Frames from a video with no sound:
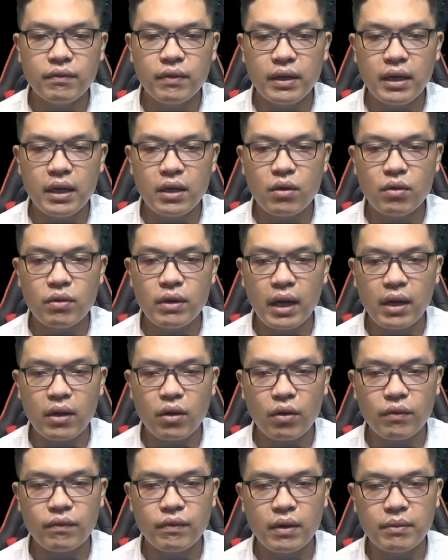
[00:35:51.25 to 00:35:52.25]
Vừa đi cô
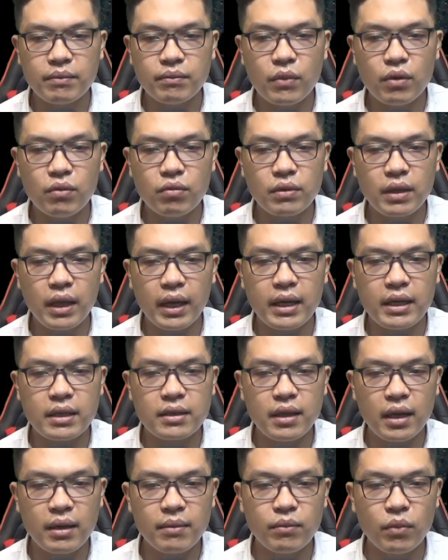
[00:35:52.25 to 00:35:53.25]
nàng còn vừa búng tay
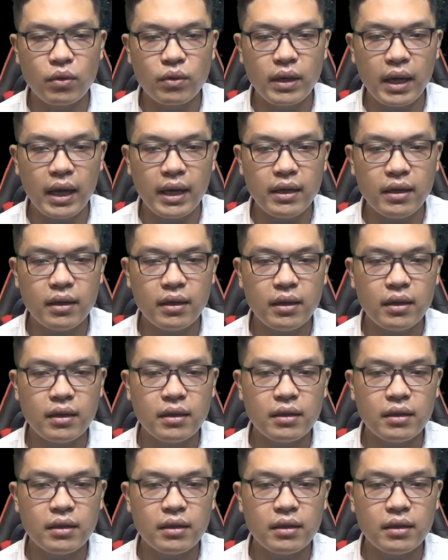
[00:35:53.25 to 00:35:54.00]
tách một cái.